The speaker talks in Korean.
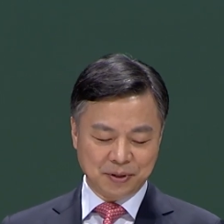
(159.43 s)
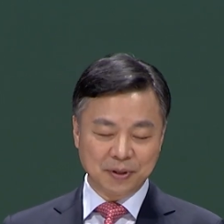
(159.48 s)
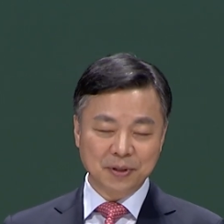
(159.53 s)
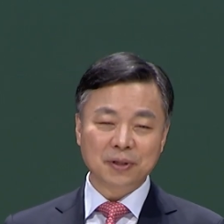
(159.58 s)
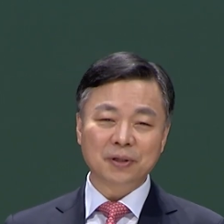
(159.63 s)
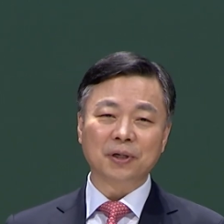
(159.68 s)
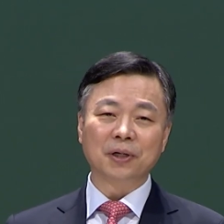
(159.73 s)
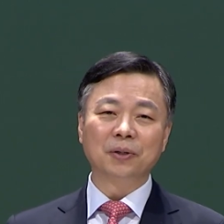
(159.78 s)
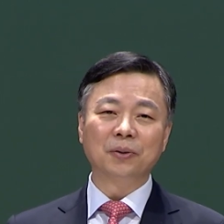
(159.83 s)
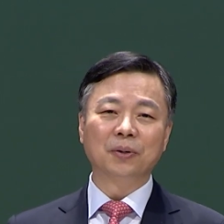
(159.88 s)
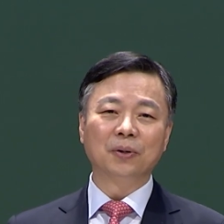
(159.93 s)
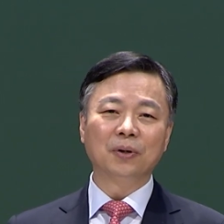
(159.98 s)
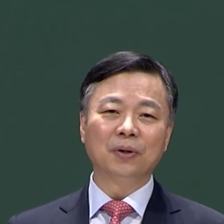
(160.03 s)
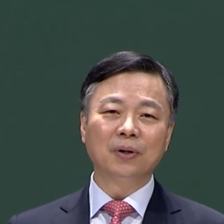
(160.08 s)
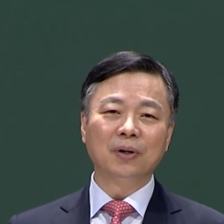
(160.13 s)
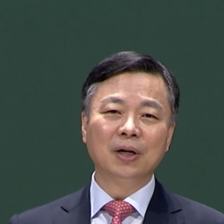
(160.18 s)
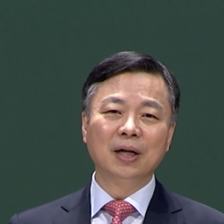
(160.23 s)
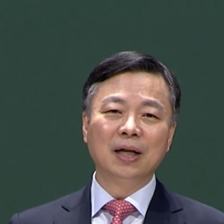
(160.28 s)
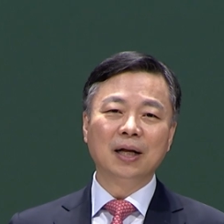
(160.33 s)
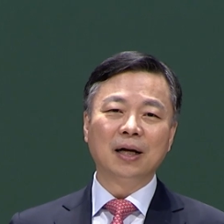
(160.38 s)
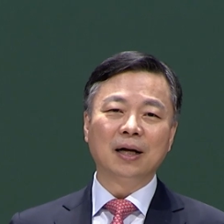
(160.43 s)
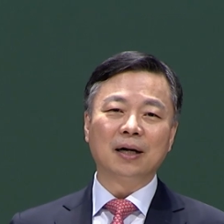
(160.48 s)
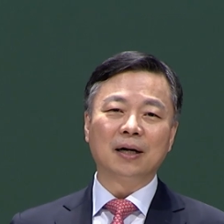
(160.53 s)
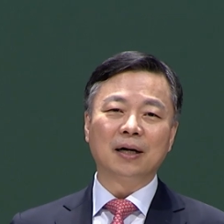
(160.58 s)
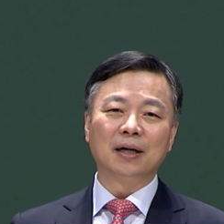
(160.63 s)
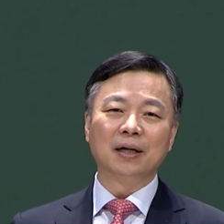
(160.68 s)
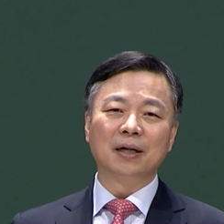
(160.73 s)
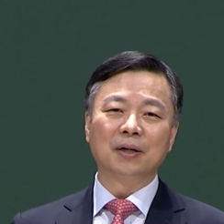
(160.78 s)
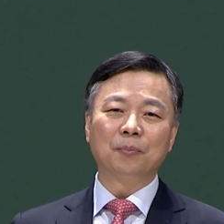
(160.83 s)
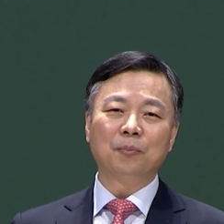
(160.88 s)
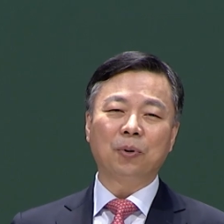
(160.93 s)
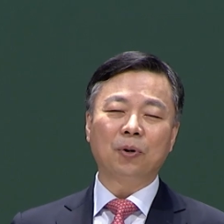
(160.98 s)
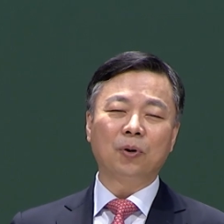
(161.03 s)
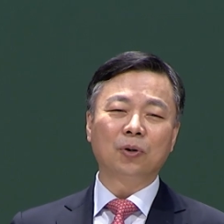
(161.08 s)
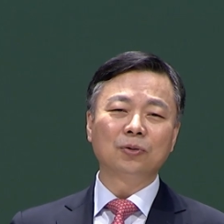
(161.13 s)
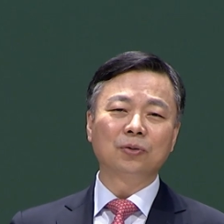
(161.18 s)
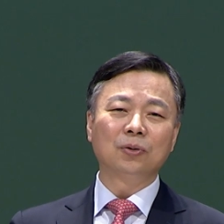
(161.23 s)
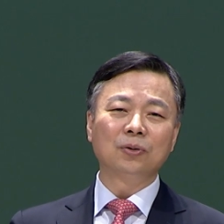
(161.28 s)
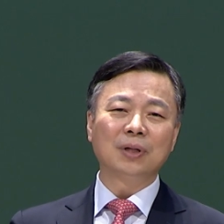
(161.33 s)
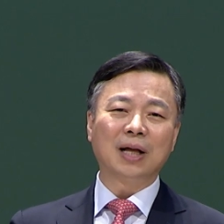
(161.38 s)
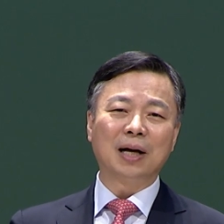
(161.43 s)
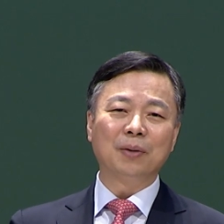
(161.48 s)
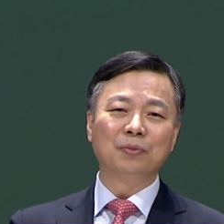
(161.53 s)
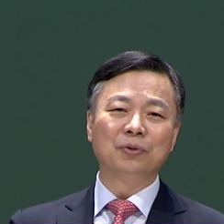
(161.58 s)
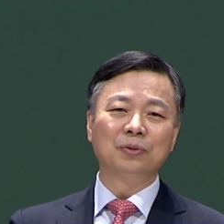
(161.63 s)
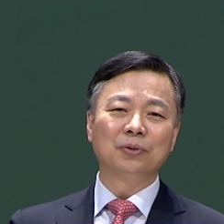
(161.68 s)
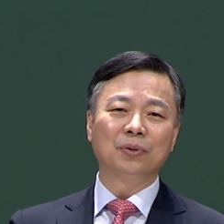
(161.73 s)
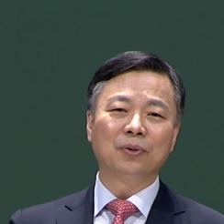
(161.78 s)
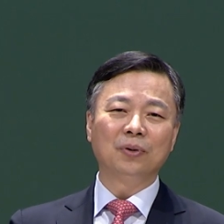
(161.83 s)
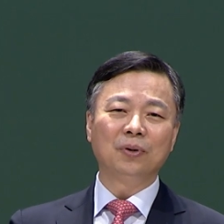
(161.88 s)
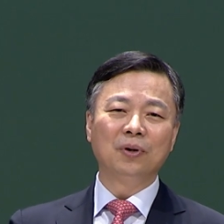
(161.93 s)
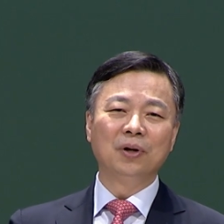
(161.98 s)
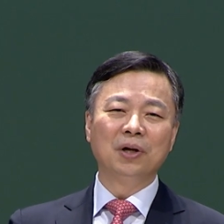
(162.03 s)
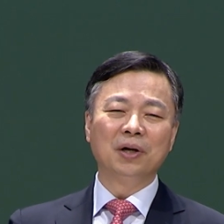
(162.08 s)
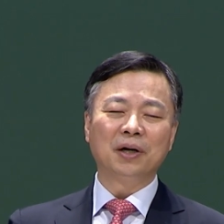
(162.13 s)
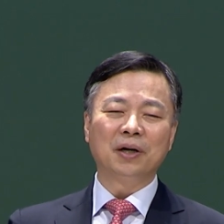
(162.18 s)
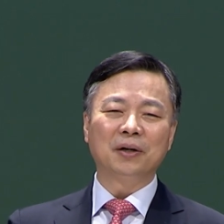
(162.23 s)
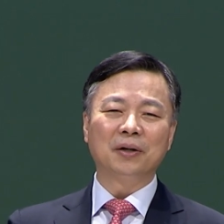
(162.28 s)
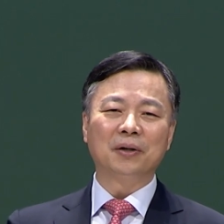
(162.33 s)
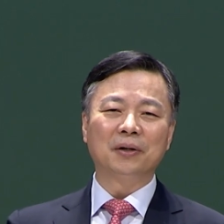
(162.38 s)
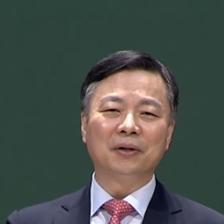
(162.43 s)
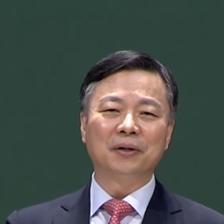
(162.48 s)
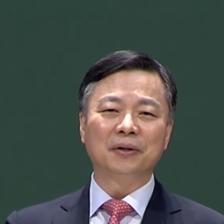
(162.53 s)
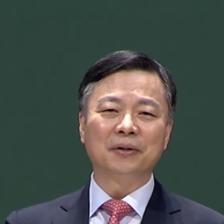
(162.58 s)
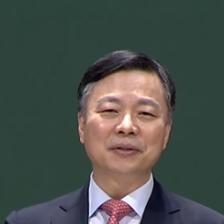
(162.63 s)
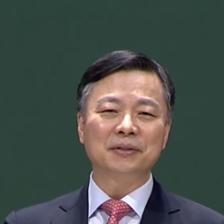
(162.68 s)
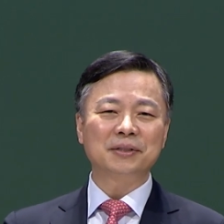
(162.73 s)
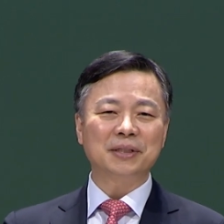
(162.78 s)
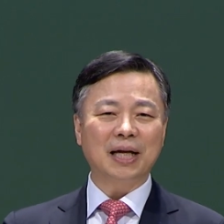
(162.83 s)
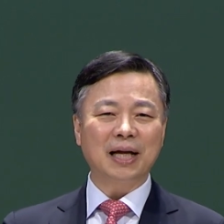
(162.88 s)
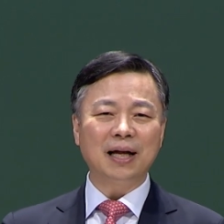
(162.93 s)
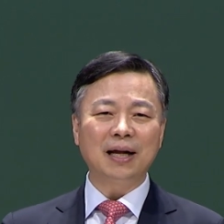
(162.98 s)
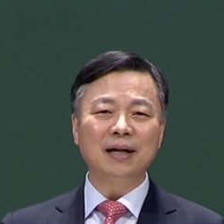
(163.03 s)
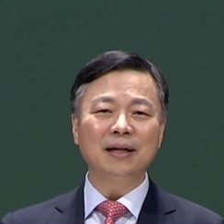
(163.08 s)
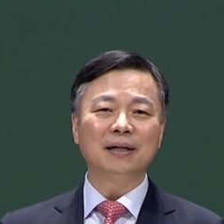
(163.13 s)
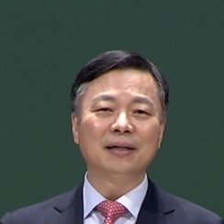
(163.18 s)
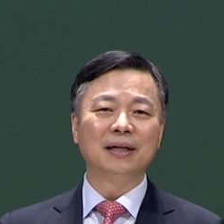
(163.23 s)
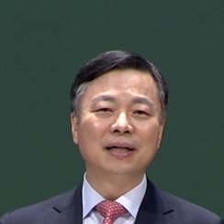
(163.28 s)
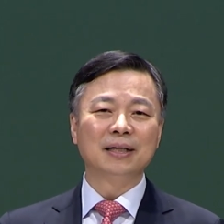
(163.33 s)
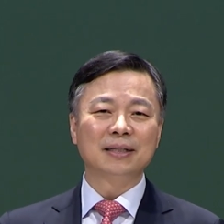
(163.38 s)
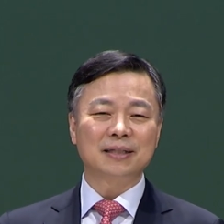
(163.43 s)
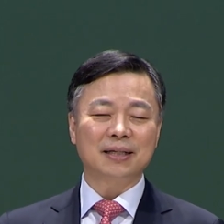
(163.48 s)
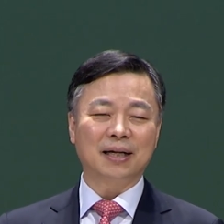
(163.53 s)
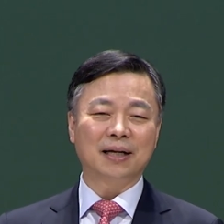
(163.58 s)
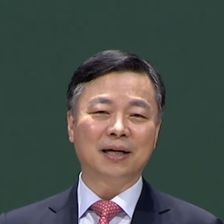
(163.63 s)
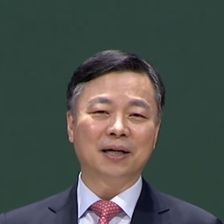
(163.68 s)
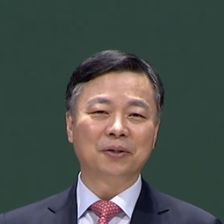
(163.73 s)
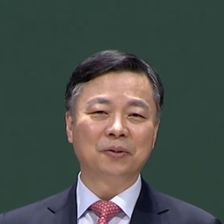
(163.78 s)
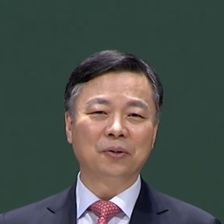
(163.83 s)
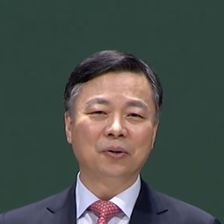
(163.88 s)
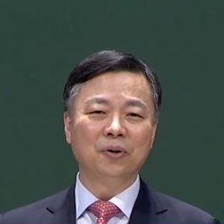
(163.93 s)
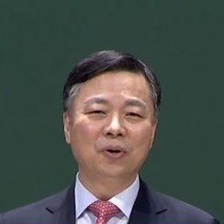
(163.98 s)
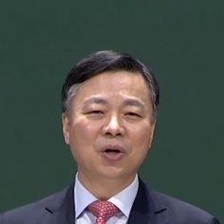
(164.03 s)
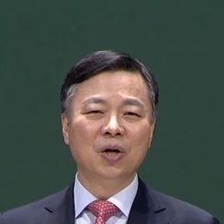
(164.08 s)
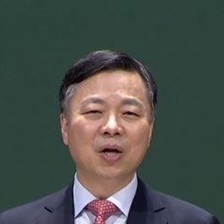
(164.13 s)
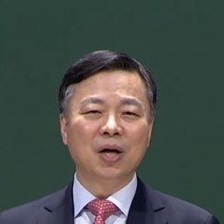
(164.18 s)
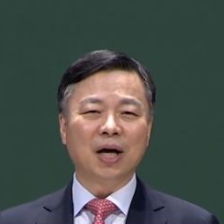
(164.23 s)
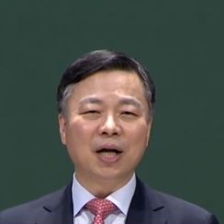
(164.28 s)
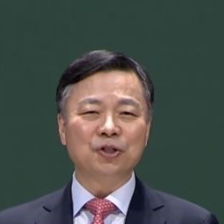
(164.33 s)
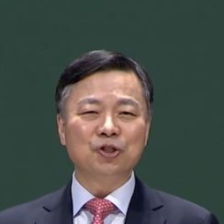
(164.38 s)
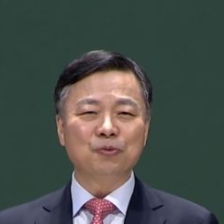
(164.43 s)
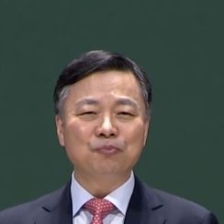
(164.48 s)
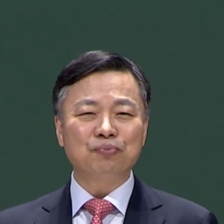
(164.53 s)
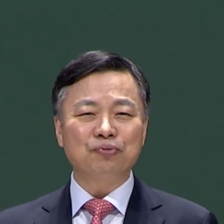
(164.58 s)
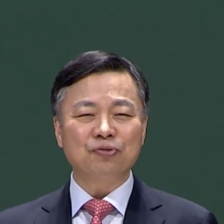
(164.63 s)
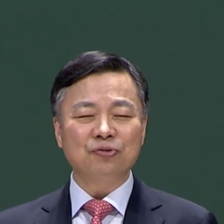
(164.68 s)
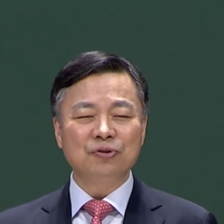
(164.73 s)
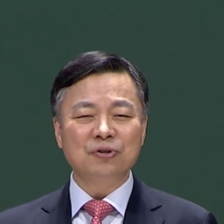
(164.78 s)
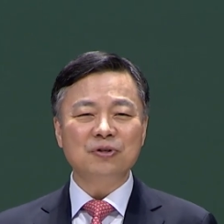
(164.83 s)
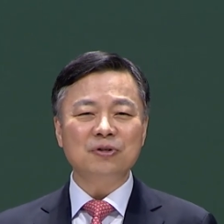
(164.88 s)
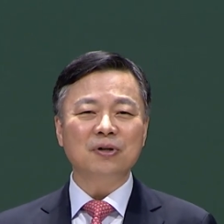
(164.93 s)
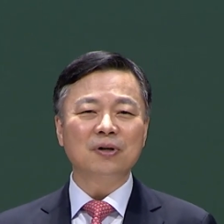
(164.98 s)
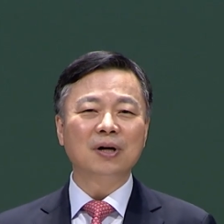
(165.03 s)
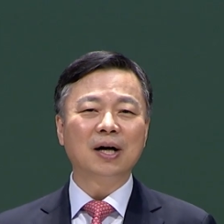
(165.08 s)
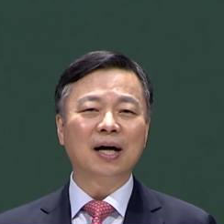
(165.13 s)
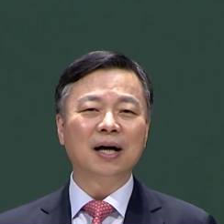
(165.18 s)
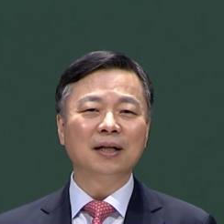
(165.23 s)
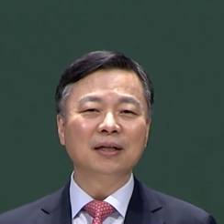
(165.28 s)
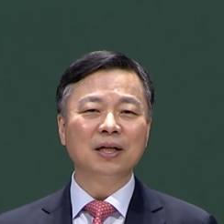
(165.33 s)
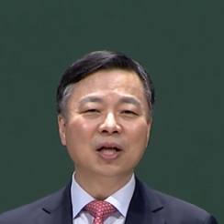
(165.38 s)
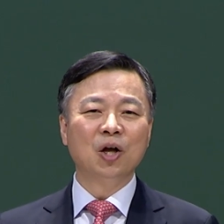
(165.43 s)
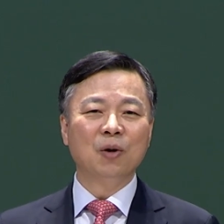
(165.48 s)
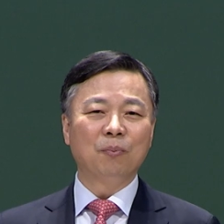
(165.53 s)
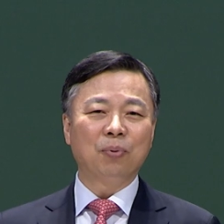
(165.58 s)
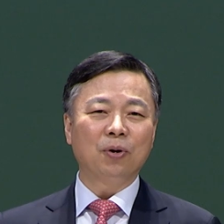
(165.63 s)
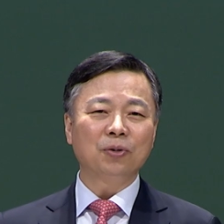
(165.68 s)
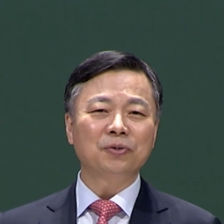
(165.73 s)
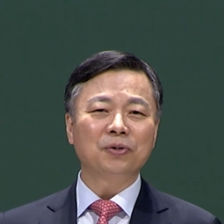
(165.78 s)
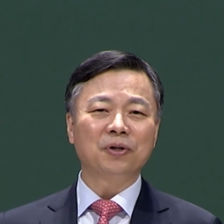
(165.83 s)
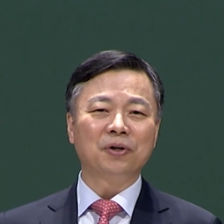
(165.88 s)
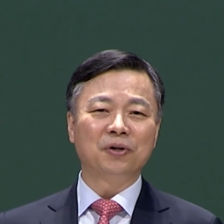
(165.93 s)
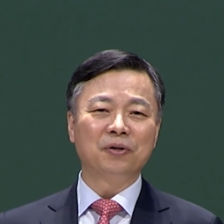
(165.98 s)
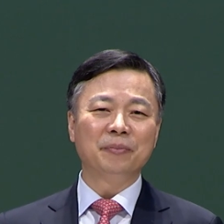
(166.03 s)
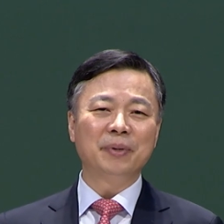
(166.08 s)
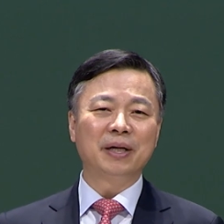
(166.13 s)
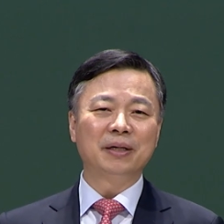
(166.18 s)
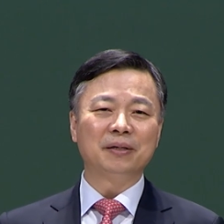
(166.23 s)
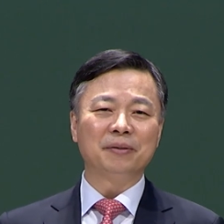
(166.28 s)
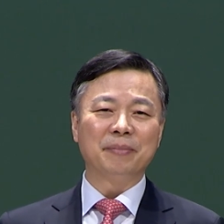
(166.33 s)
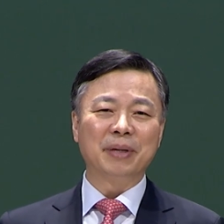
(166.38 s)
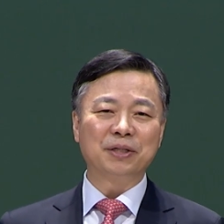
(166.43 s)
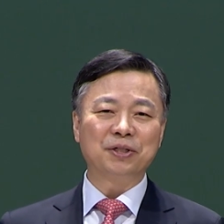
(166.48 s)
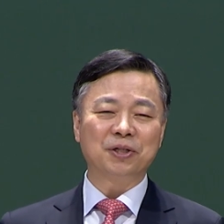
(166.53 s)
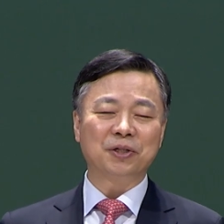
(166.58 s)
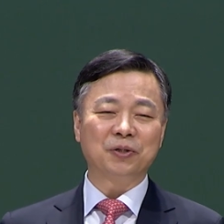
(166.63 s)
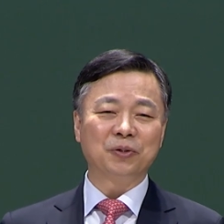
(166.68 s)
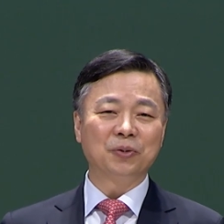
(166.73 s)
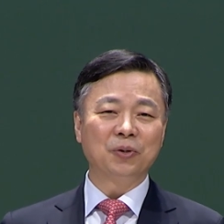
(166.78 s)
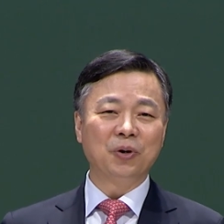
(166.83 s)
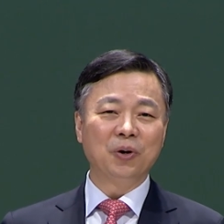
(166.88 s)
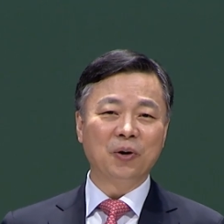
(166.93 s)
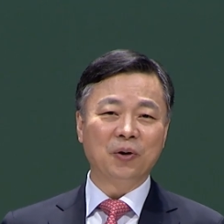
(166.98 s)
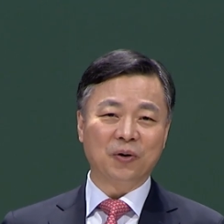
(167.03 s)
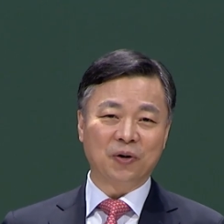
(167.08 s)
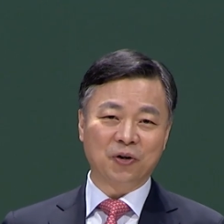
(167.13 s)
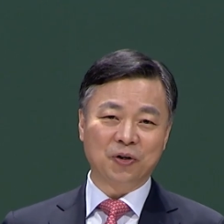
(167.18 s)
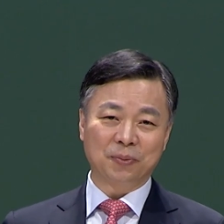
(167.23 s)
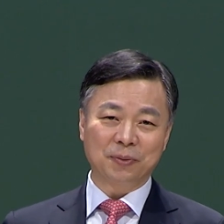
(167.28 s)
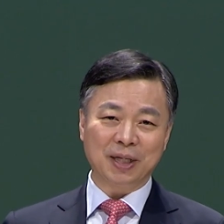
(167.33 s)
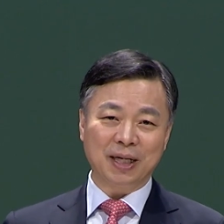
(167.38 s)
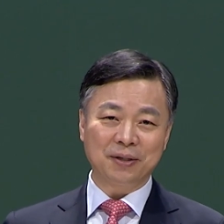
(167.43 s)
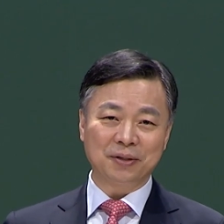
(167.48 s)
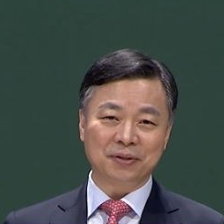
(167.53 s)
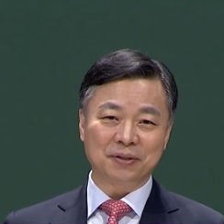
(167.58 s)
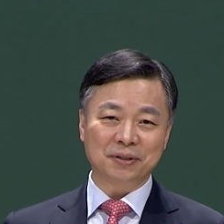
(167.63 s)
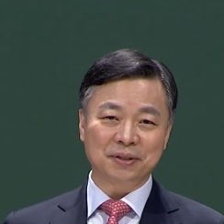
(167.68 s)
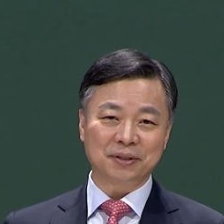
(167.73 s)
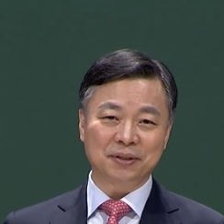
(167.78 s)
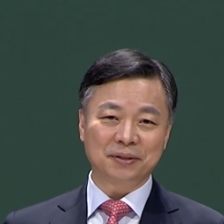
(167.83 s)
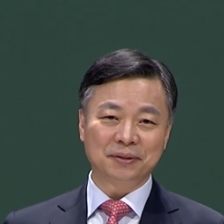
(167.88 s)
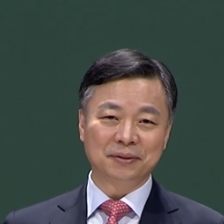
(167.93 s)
그리고 어, 포도나무도 어, 잘 자라고 아주 풍성한 포도 열매를 맺히기도 어렵다는 거죠.